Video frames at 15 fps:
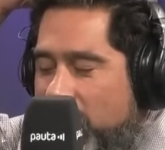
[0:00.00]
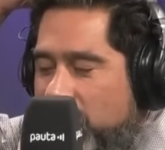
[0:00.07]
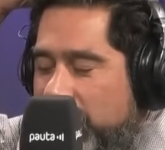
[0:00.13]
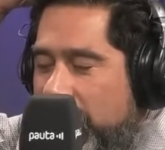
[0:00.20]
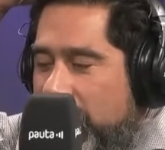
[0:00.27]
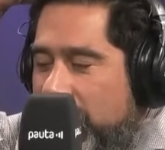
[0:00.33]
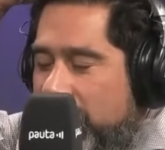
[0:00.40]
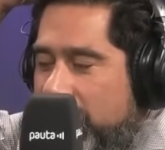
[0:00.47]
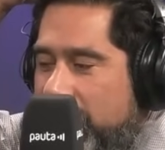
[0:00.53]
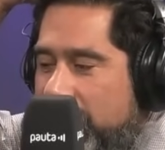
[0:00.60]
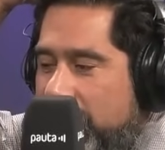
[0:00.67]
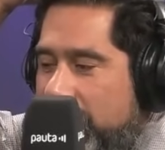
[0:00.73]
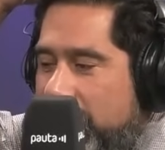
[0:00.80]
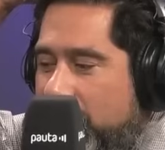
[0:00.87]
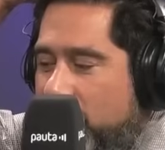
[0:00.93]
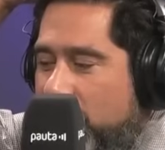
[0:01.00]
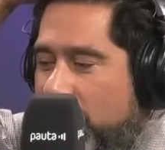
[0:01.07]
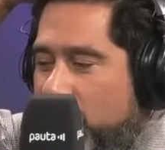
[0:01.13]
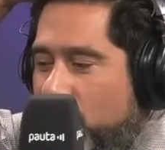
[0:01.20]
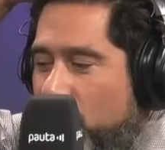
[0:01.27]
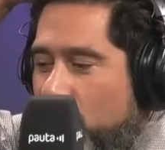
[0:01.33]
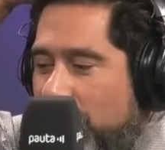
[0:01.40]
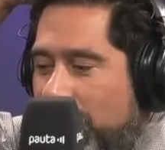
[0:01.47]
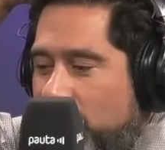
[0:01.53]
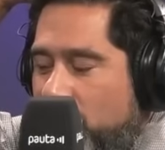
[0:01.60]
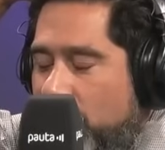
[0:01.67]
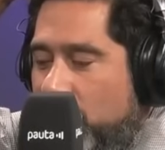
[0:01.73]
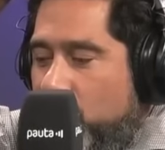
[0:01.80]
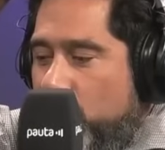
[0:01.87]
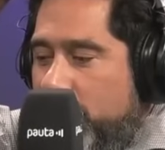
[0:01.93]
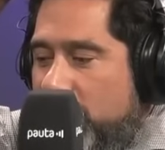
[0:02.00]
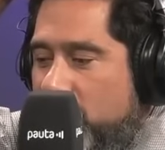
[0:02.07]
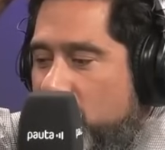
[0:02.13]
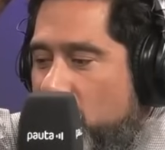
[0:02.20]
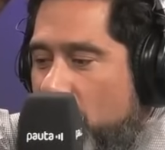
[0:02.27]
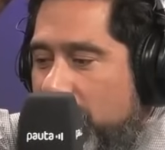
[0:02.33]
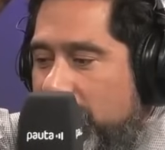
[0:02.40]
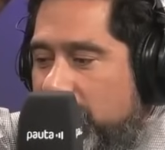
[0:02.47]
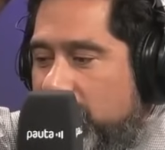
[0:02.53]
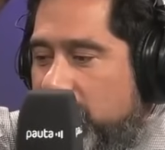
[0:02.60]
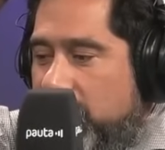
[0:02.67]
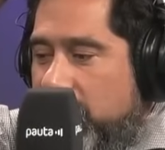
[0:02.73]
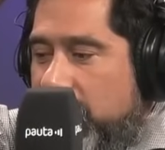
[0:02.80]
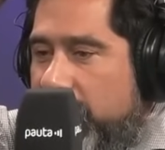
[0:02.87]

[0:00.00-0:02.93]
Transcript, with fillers: O sea, creo que todos los casos que tú mencionas,